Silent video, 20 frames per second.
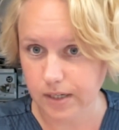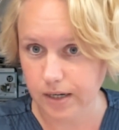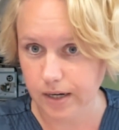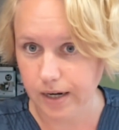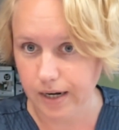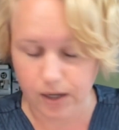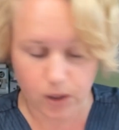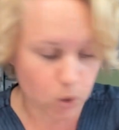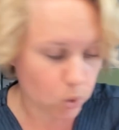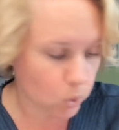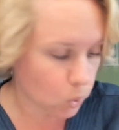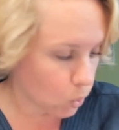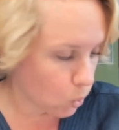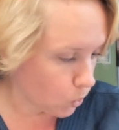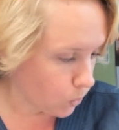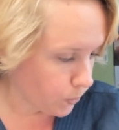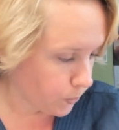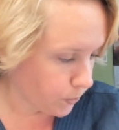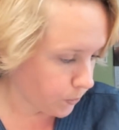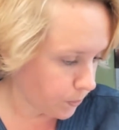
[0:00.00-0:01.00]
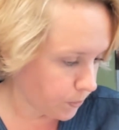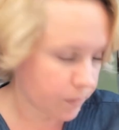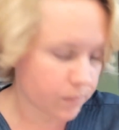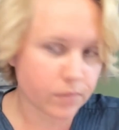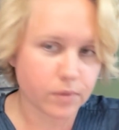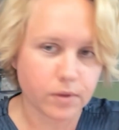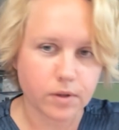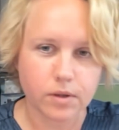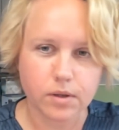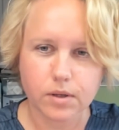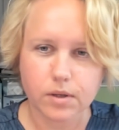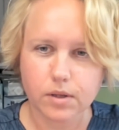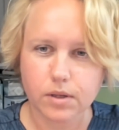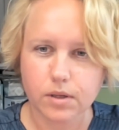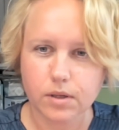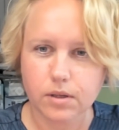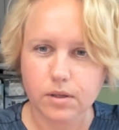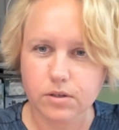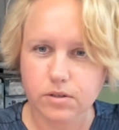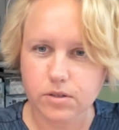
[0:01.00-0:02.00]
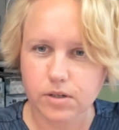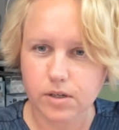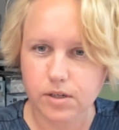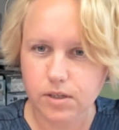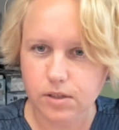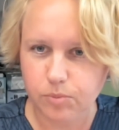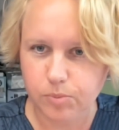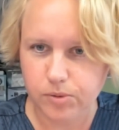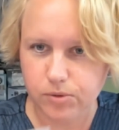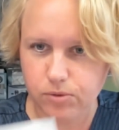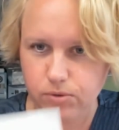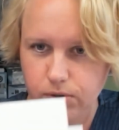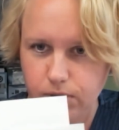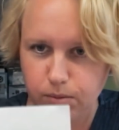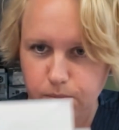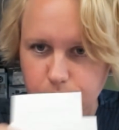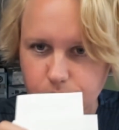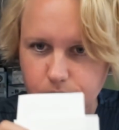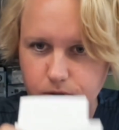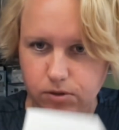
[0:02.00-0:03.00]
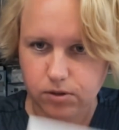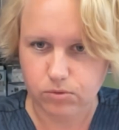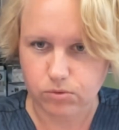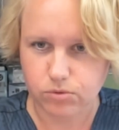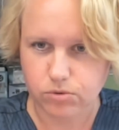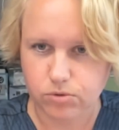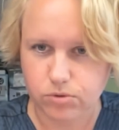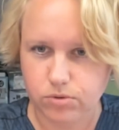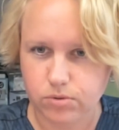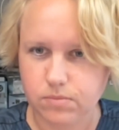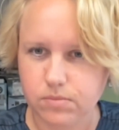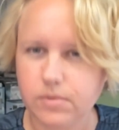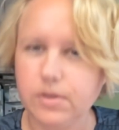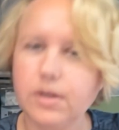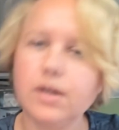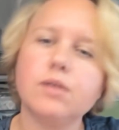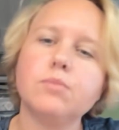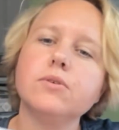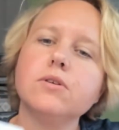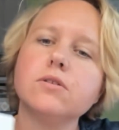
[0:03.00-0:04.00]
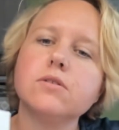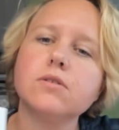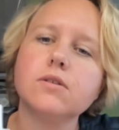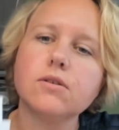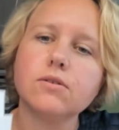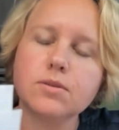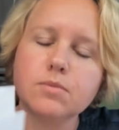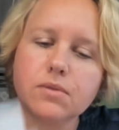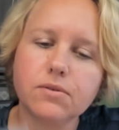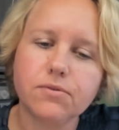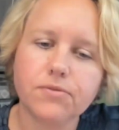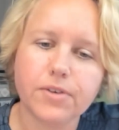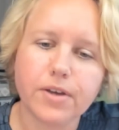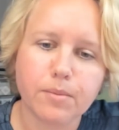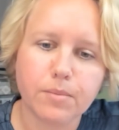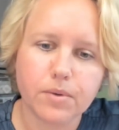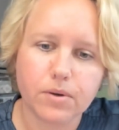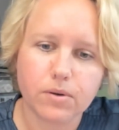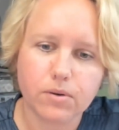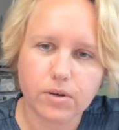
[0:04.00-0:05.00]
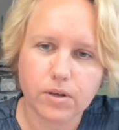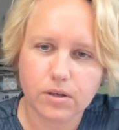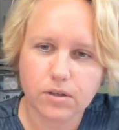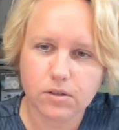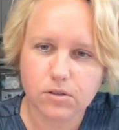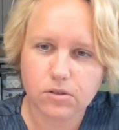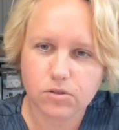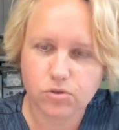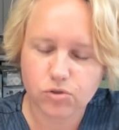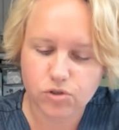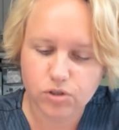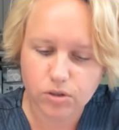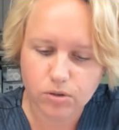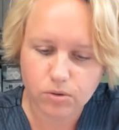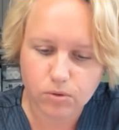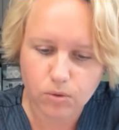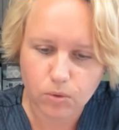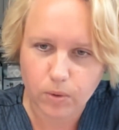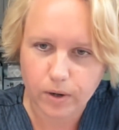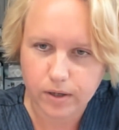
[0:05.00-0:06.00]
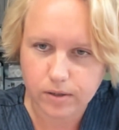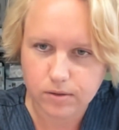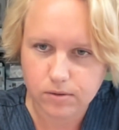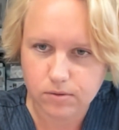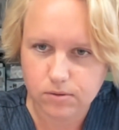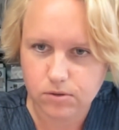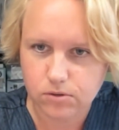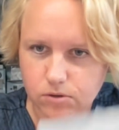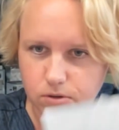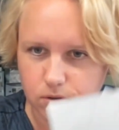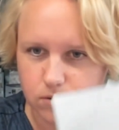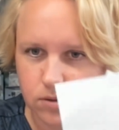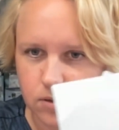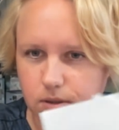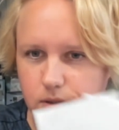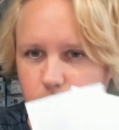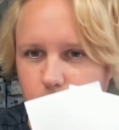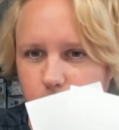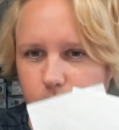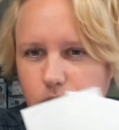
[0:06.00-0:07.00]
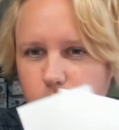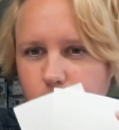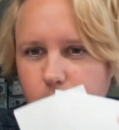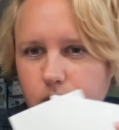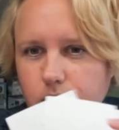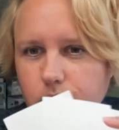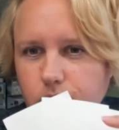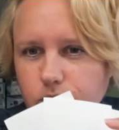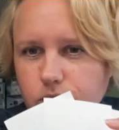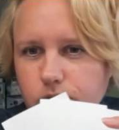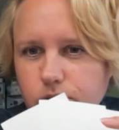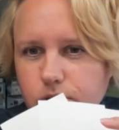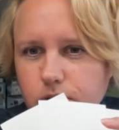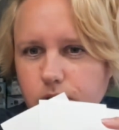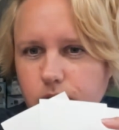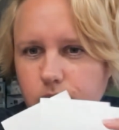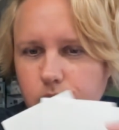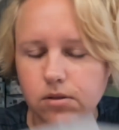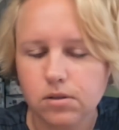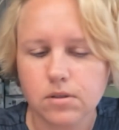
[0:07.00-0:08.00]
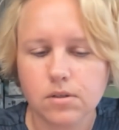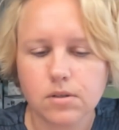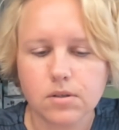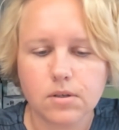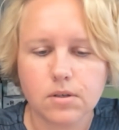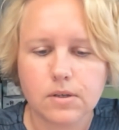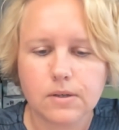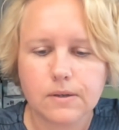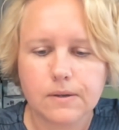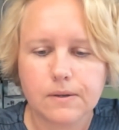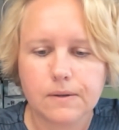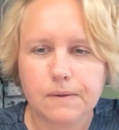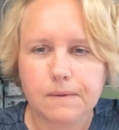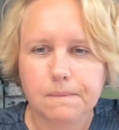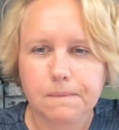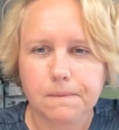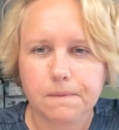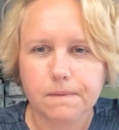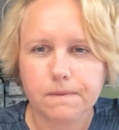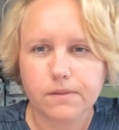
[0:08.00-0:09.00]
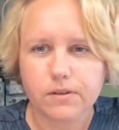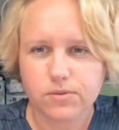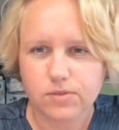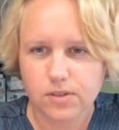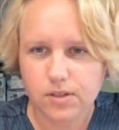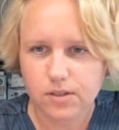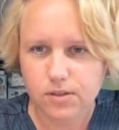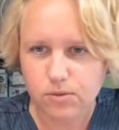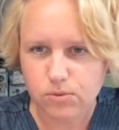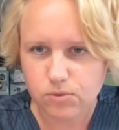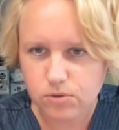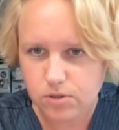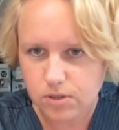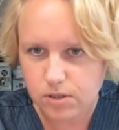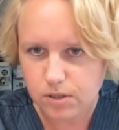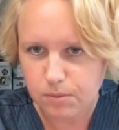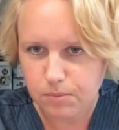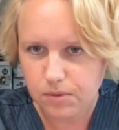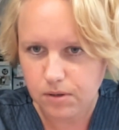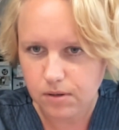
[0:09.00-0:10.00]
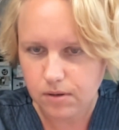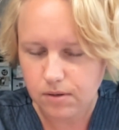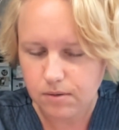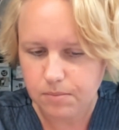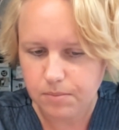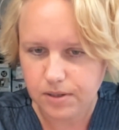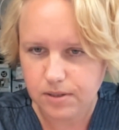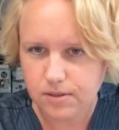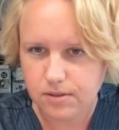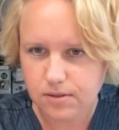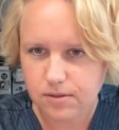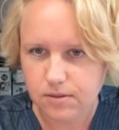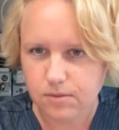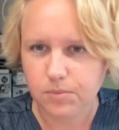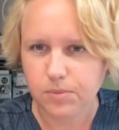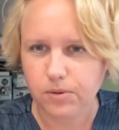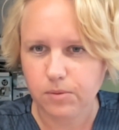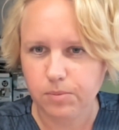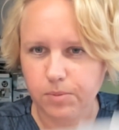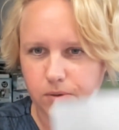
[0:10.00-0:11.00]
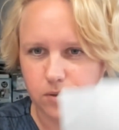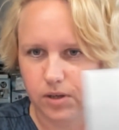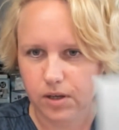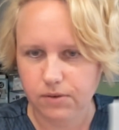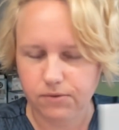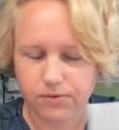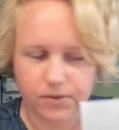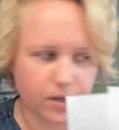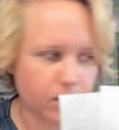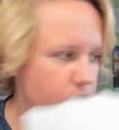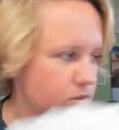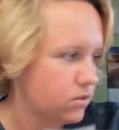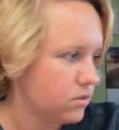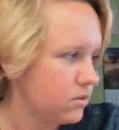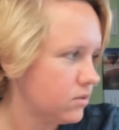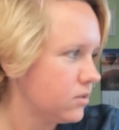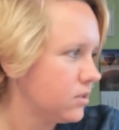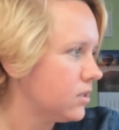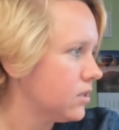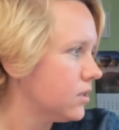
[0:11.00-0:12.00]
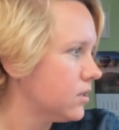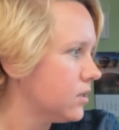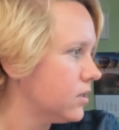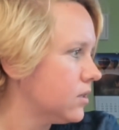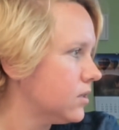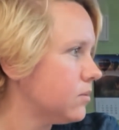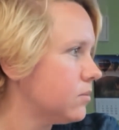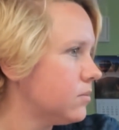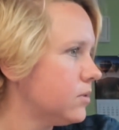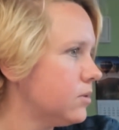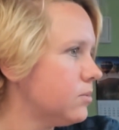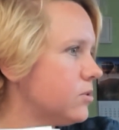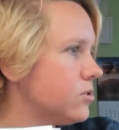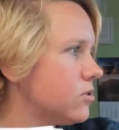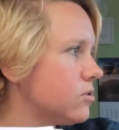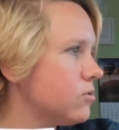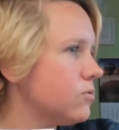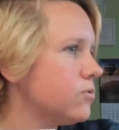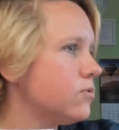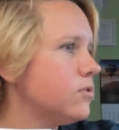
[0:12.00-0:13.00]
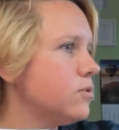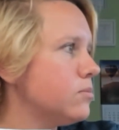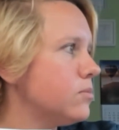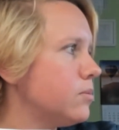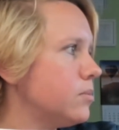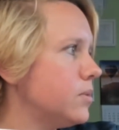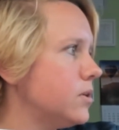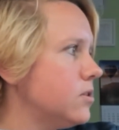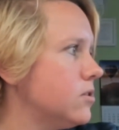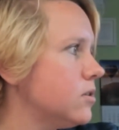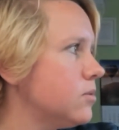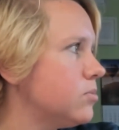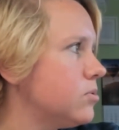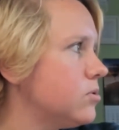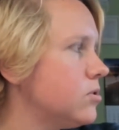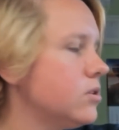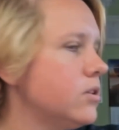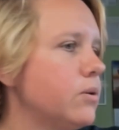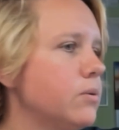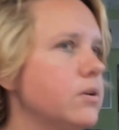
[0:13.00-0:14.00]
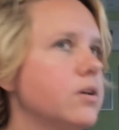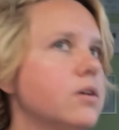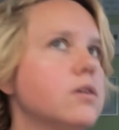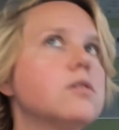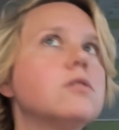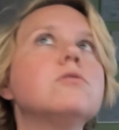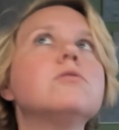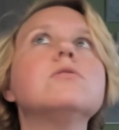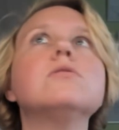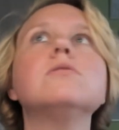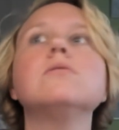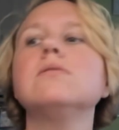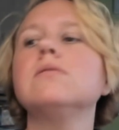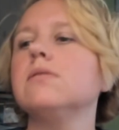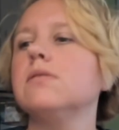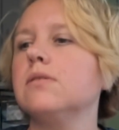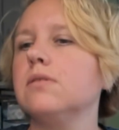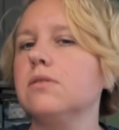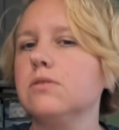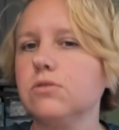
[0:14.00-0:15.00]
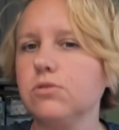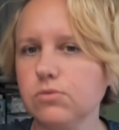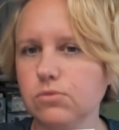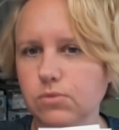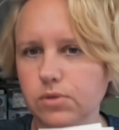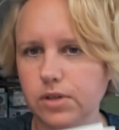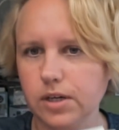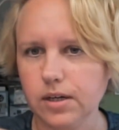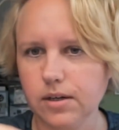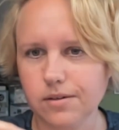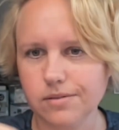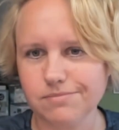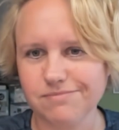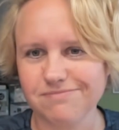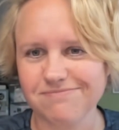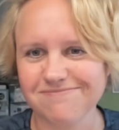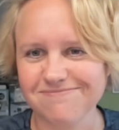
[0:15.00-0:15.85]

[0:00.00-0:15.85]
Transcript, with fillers: how. Jeżeli dopytujemy się już, albo jeżeli rozmawiamy o jakichś szczegółach dotyczących tych czynności, to wtedy użyjemy past simple, ponieważ mi by się tu w tym momencie przydał jakiś sznurek,